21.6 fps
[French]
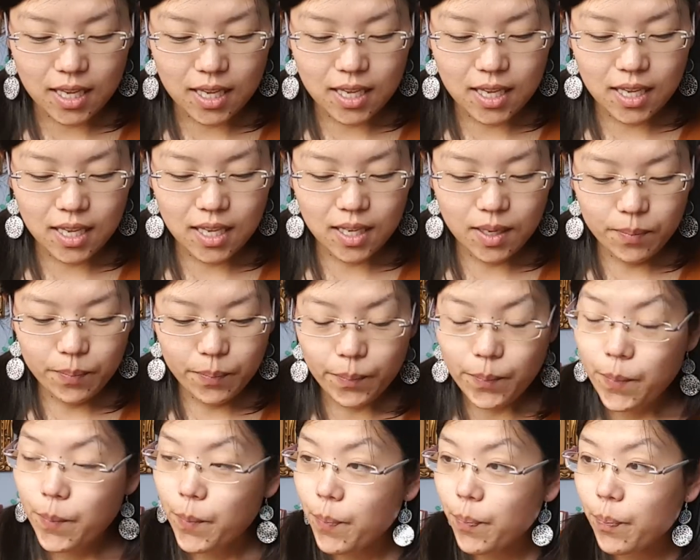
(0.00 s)
Et
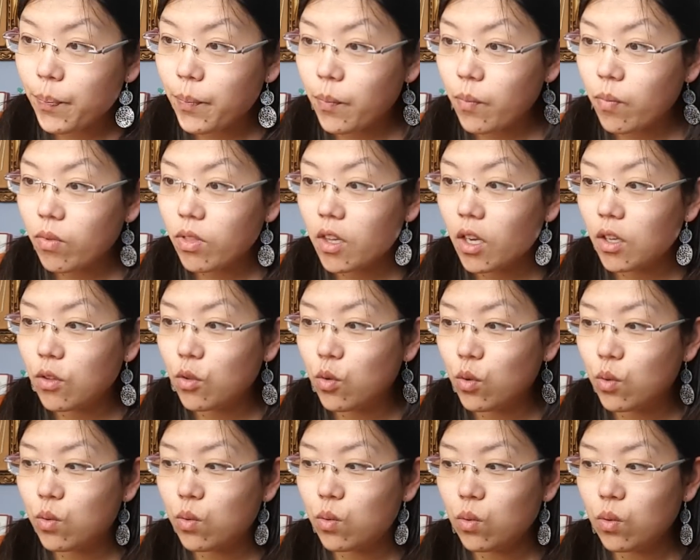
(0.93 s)

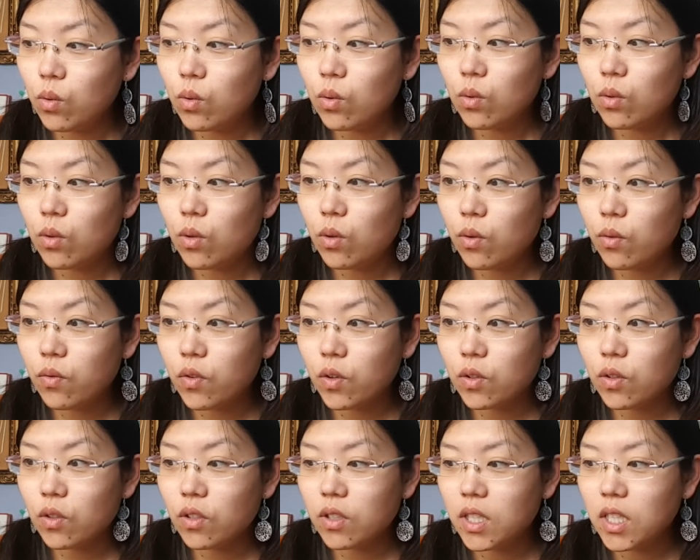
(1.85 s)
du coup, le
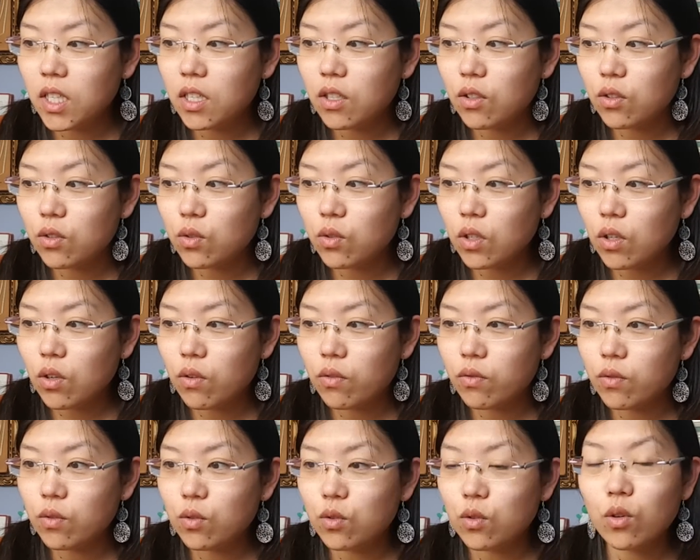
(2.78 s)
vendredi, quand je suis
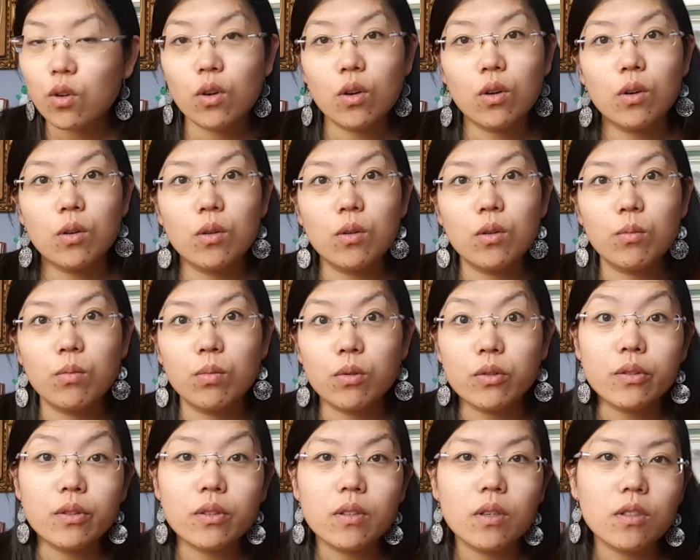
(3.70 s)
revenue sur, euh,
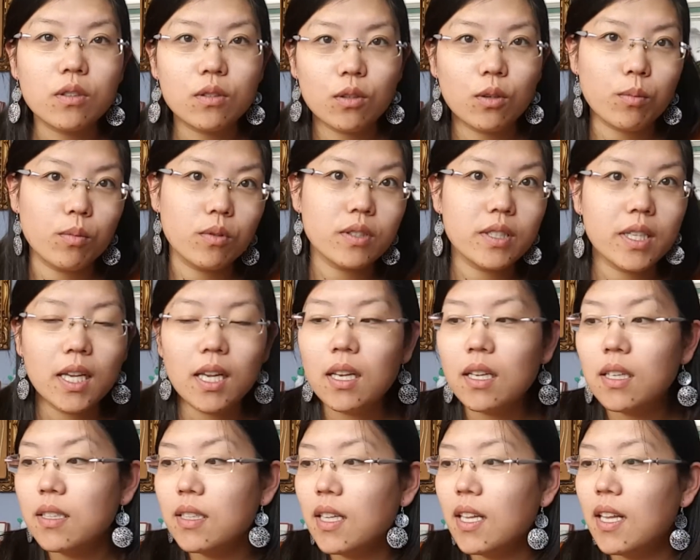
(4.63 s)
euh, sur Bruxelles,
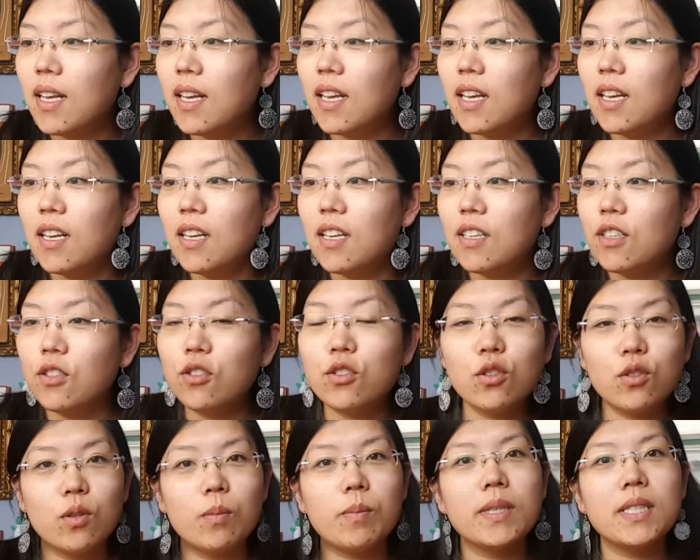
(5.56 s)

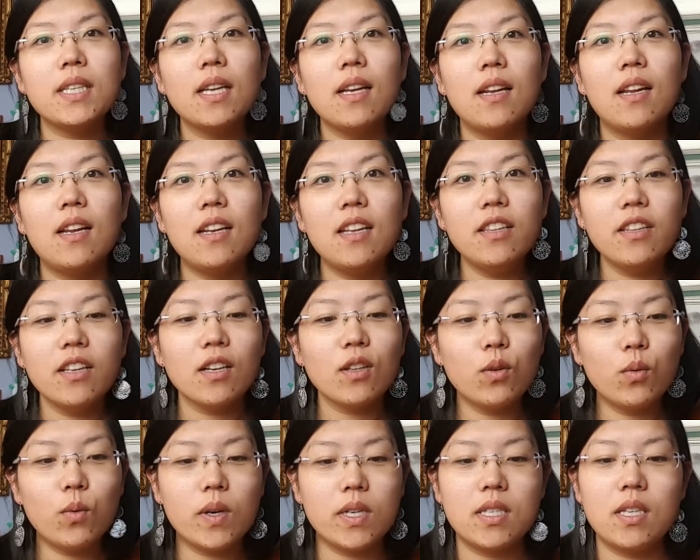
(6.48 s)
je suis passée à la Lénière
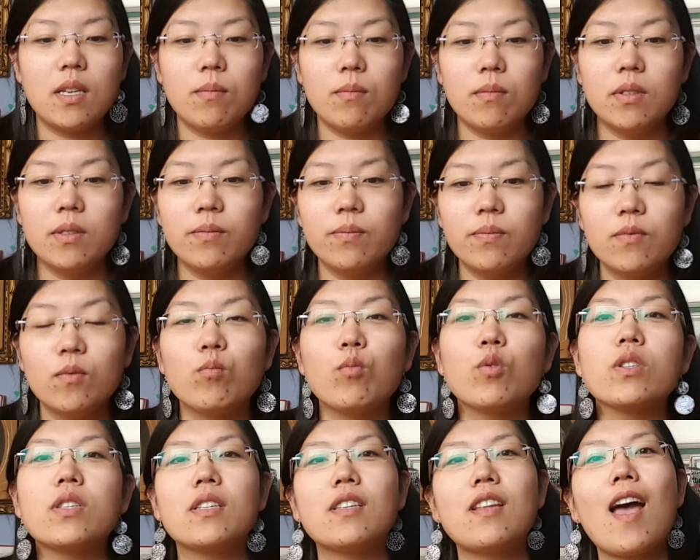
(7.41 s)
de Oisem.
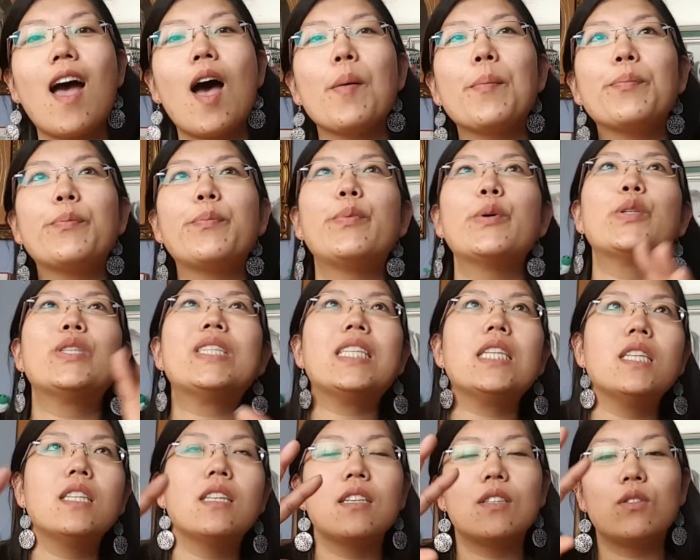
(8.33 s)
Bon, c'était un
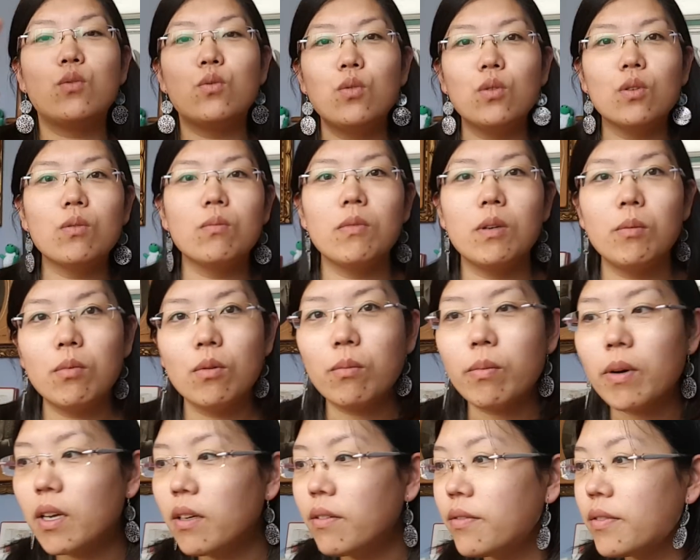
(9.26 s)
petit détour, mais bon,
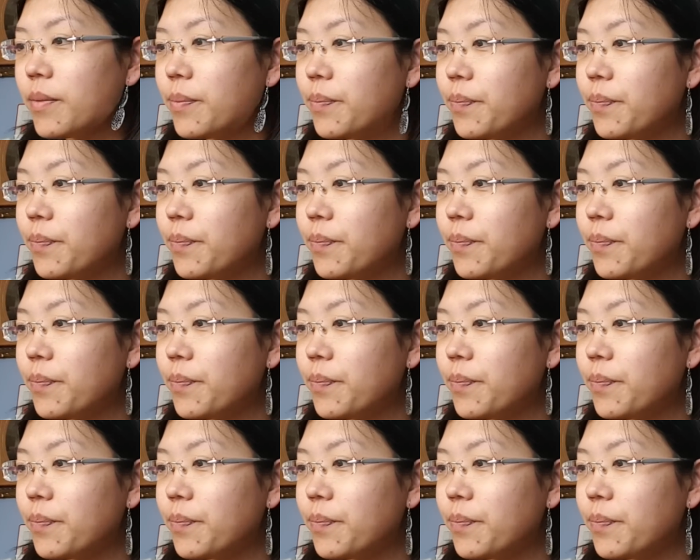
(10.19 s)
bref.